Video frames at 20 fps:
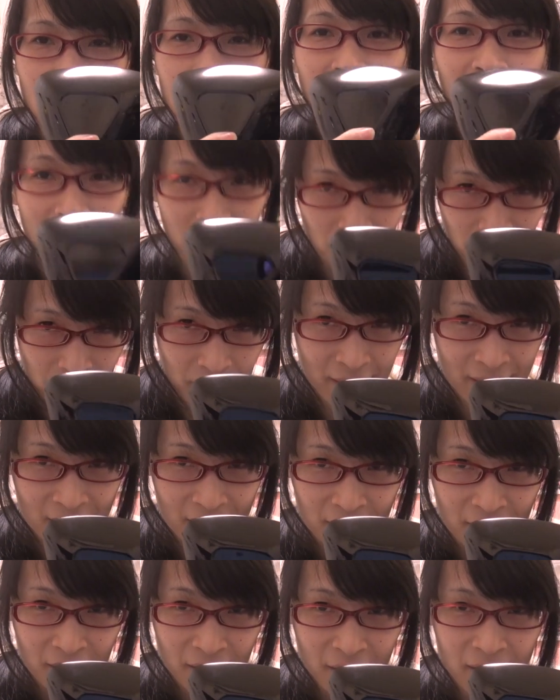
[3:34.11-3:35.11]
なっておりま
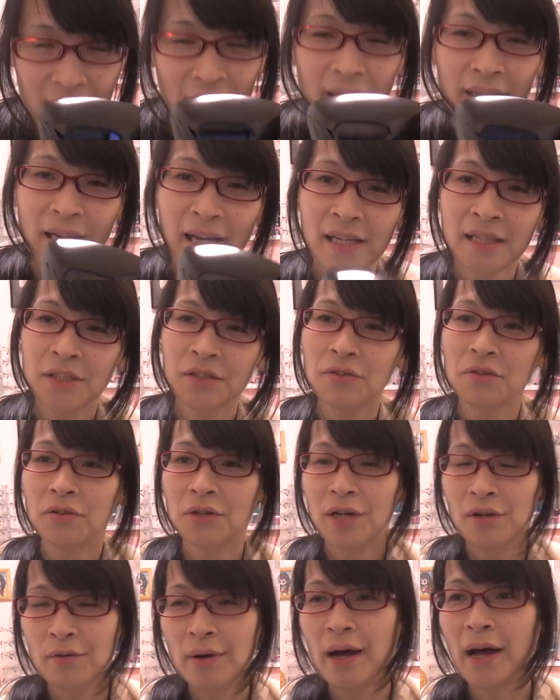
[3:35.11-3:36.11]
すで現状
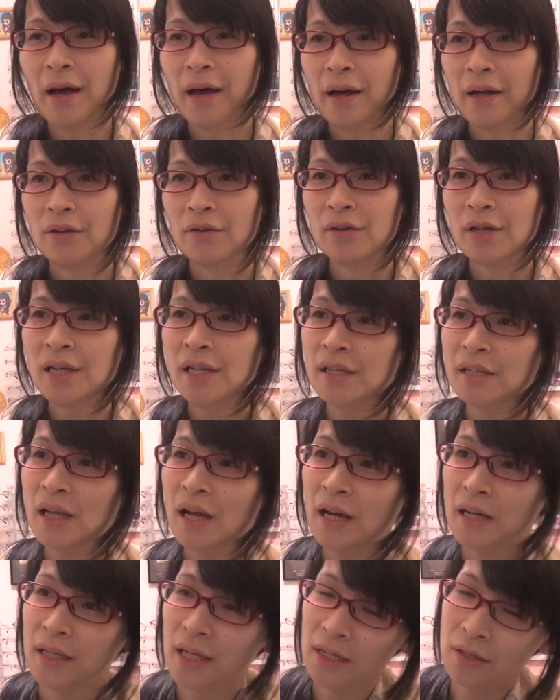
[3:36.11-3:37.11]
これはあのインターネッ
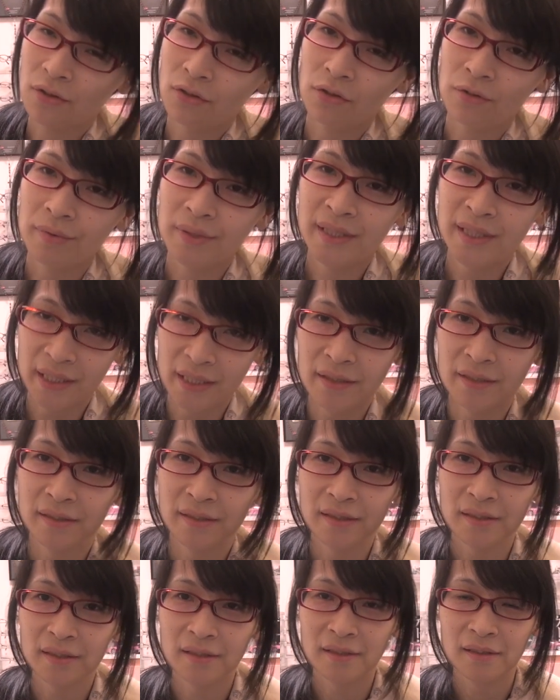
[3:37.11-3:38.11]

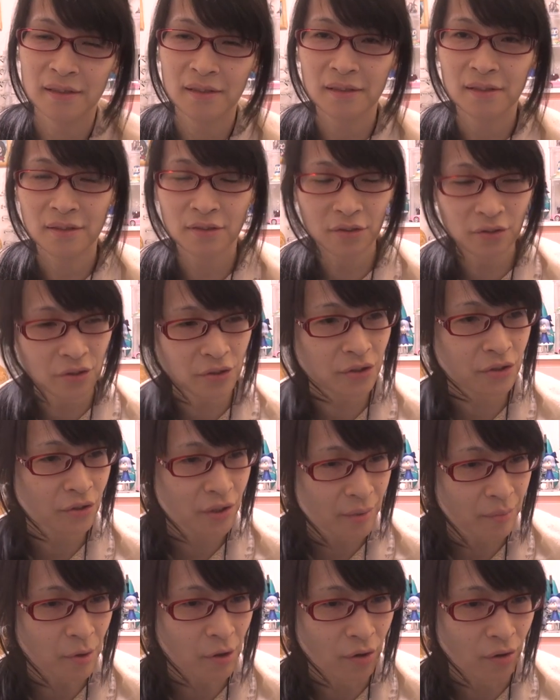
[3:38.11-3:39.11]
ト・オブ・シンクスという
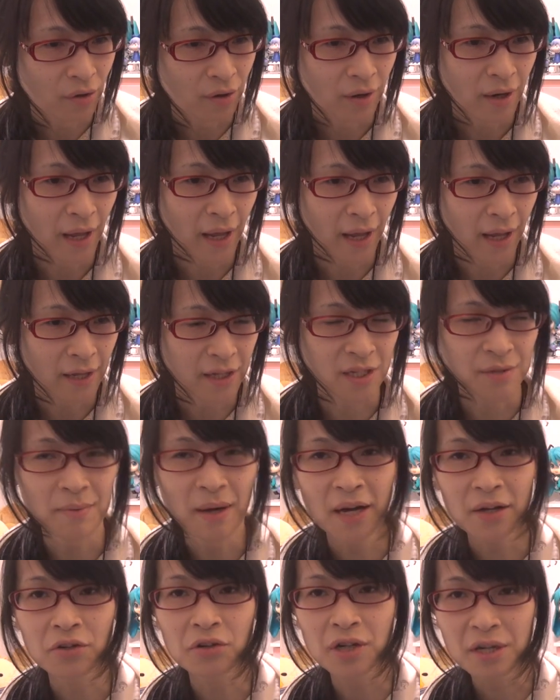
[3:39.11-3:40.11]
よりも、えー、
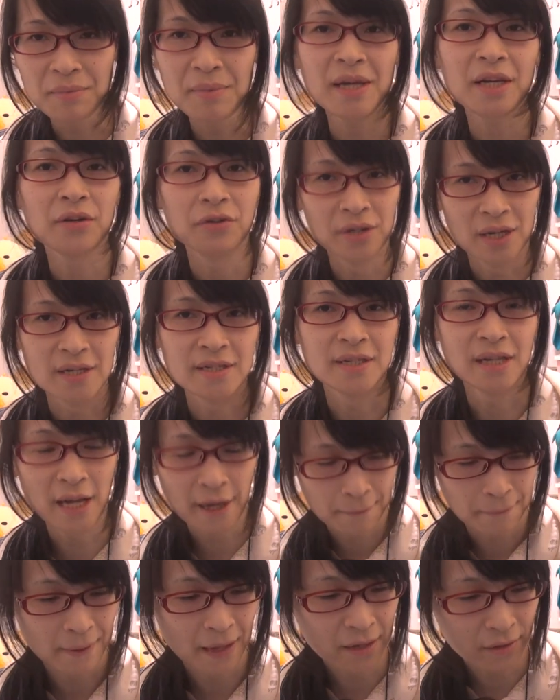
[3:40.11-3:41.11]
スマートリビングです
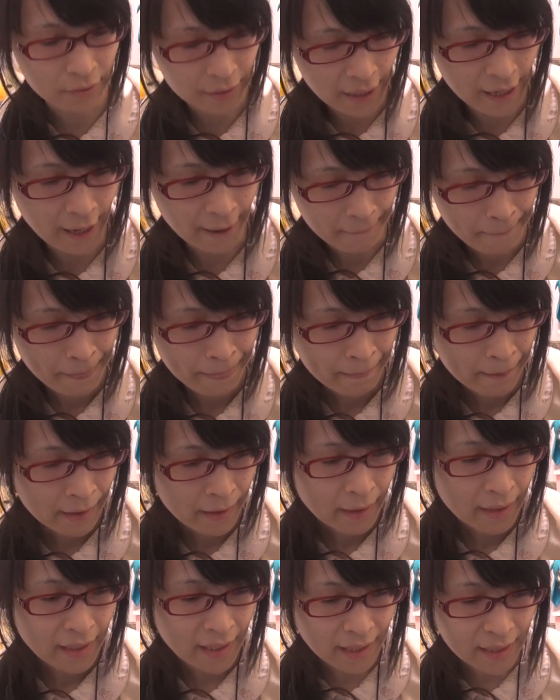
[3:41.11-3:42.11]
ねなので
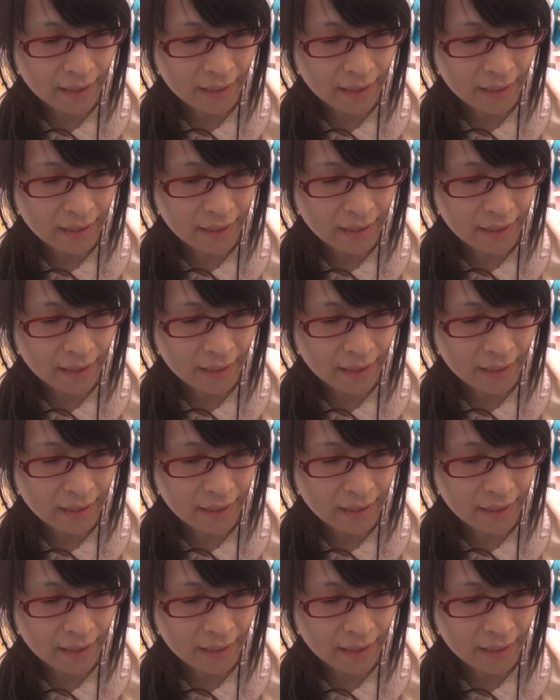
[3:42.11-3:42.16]
イン